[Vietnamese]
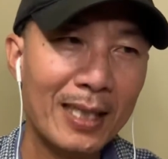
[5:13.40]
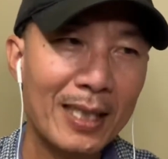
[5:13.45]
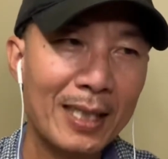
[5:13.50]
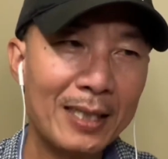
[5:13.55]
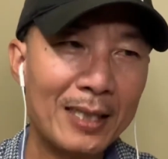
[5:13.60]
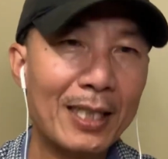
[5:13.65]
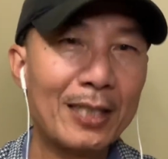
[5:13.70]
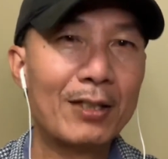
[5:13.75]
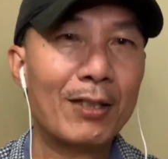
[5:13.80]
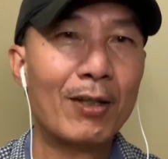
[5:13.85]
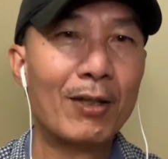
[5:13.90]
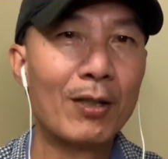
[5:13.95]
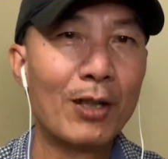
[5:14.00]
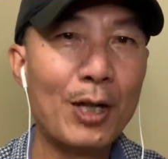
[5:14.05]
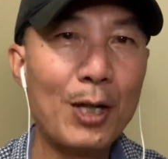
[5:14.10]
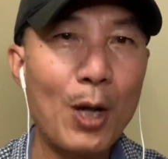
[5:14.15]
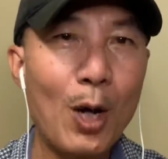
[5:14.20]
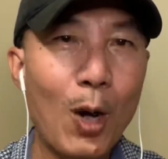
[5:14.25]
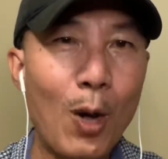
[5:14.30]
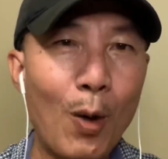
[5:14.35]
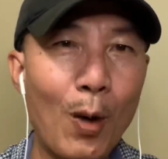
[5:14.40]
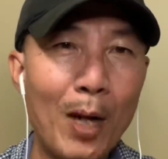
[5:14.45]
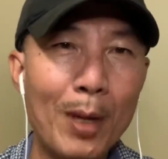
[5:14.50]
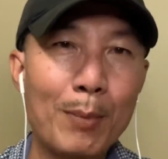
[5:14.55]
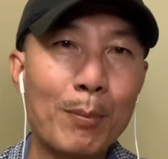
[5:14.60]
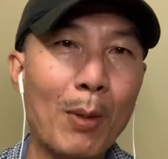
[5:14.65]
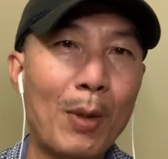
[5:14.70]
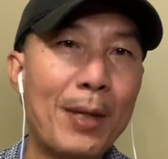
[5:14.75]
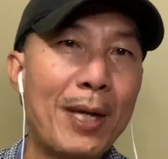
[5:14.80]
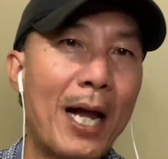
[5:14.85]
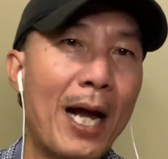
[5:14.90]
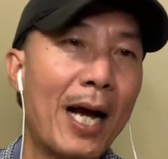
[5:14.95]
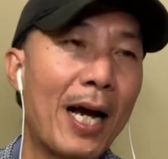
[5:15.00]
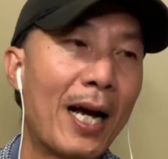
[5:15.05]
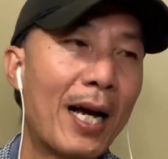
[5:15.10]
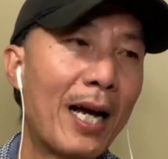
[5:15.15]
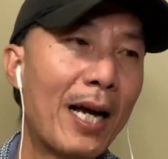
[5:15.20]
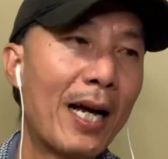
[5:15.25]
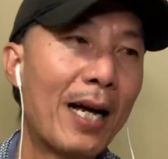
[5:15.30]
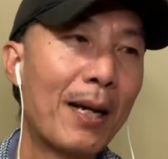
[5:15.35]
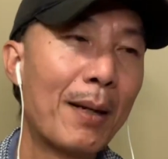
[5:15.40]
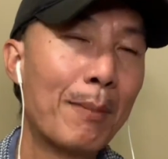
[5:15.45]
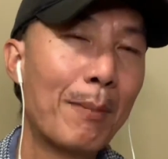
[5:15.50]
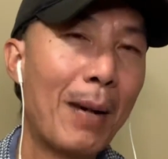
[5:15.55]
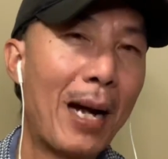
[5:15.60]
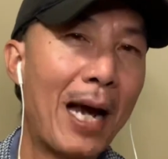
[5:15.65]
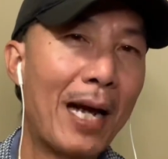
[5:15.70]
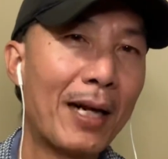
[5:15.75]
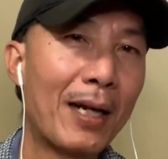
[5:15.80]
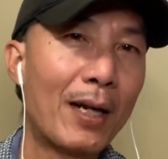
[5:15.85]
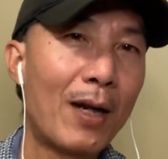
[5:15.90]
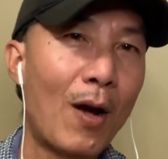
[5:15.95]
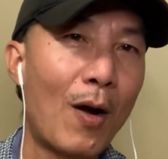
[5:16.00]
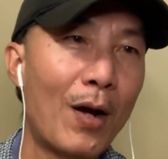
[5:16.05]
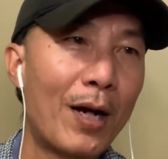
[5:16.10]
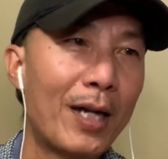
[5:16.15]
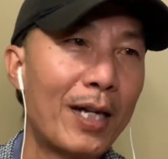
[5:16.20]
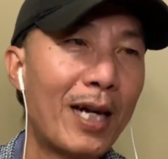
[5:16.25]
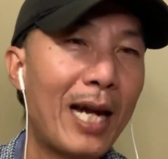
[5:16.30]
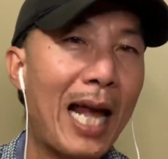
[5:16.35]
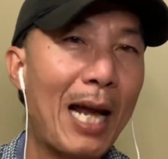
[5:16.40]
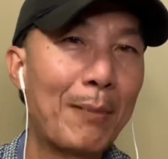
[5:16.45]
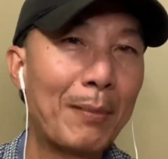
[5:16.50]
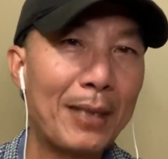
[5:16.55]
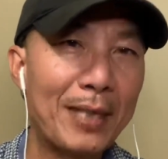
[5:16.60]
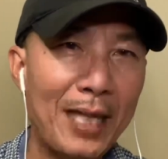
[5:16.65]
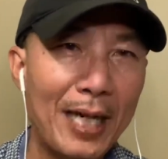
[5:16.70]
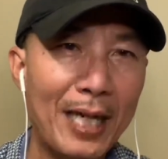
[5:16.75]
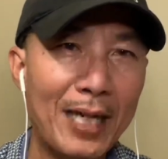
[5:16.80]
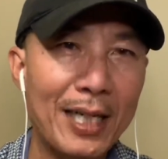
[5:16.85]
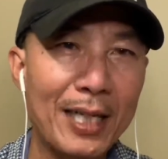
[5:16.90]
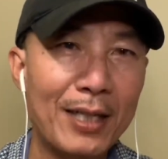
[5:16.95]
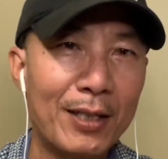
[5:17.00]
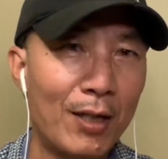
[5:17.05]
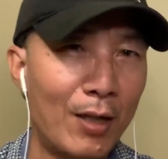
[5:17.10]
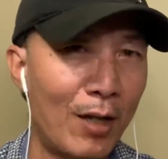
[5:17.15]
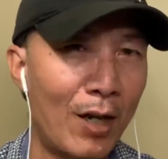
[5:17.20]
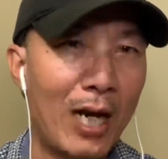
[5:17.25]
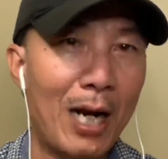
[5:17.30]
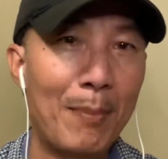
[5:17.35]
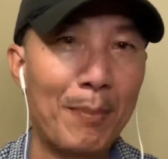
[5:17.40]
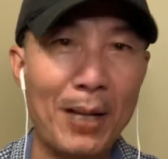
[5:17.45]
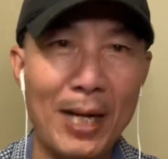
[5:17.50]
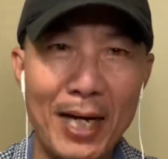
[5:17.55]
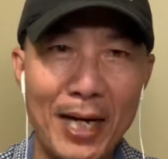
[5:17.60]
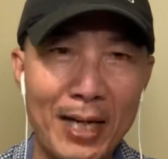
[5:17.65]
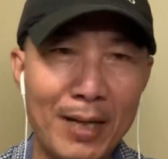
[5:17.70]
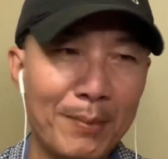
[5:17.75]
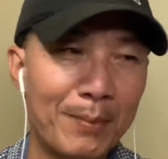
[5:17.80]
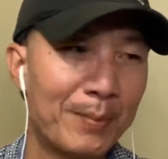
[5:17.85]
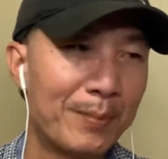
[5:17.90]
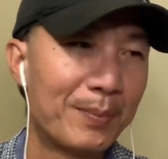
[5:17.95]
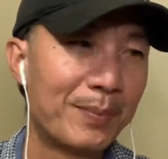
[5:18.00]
thì thường nó vô ít bao giờ á mà nó nói nó làm cái gì rồi nó làm liền lắm